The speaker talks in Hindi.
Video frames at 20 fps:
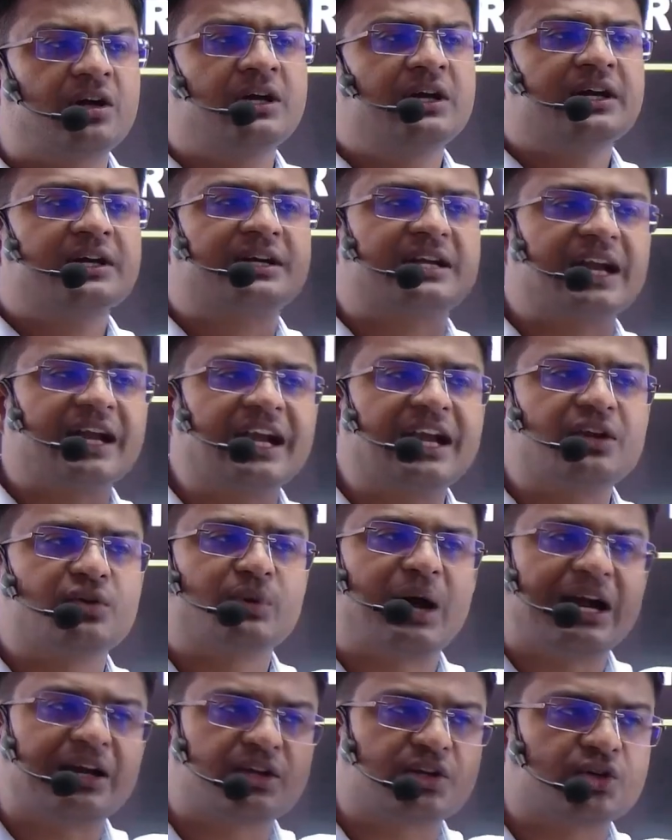क्रेडिट
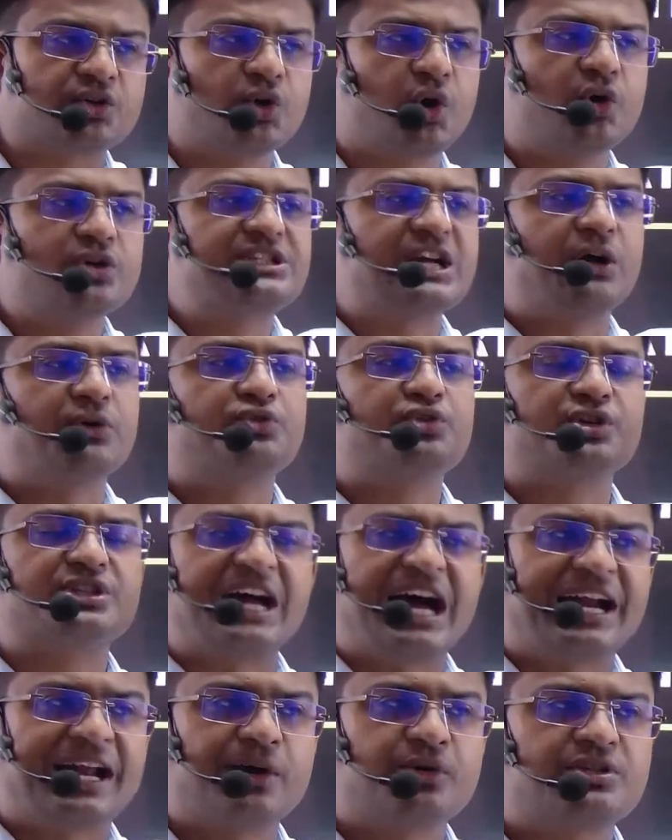वाट गो जाओ जो
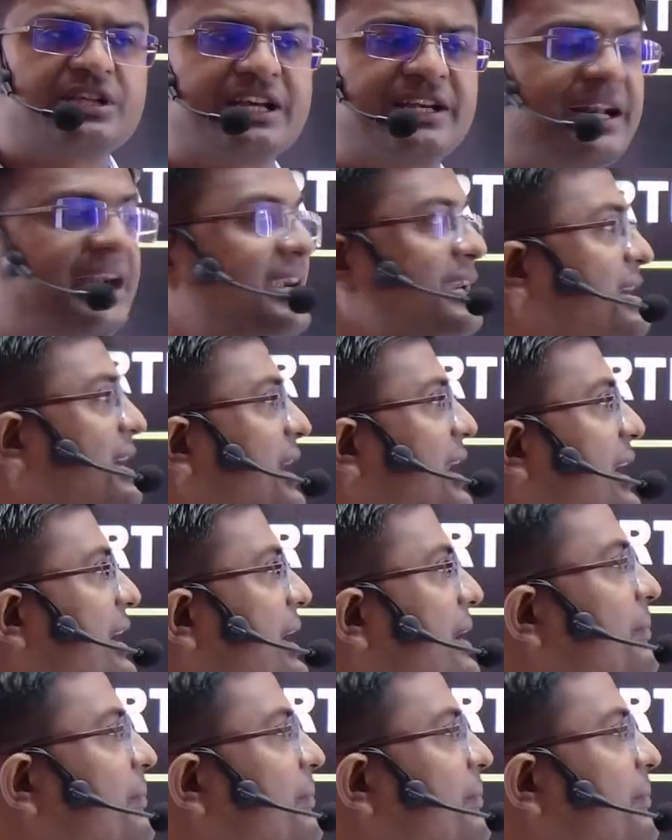जा रहा है उसे क्रेडिट करेंगे